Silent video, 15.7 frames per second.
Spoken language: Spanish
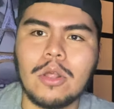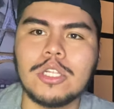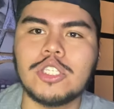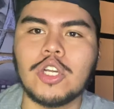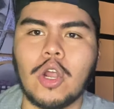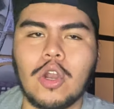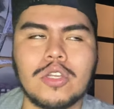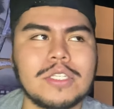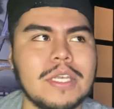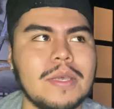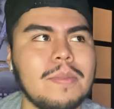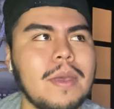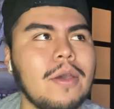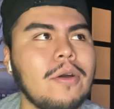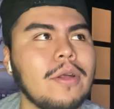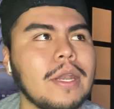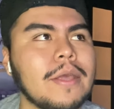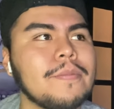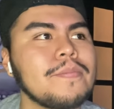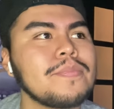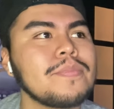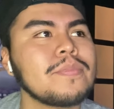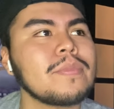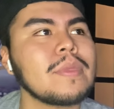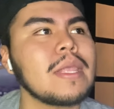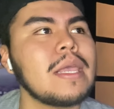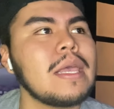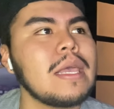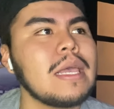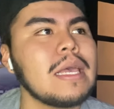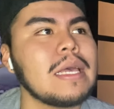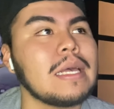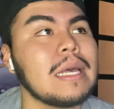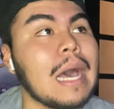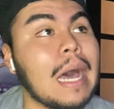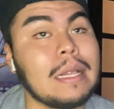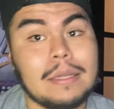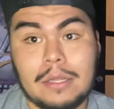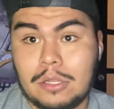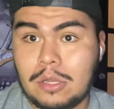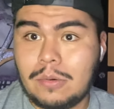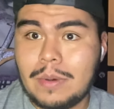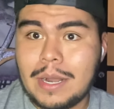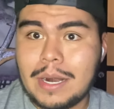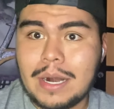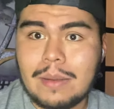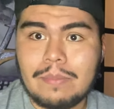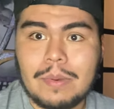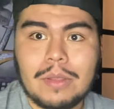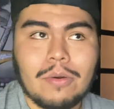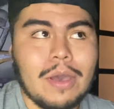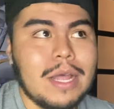el Cholo Simeone. Altin, todo va rápido.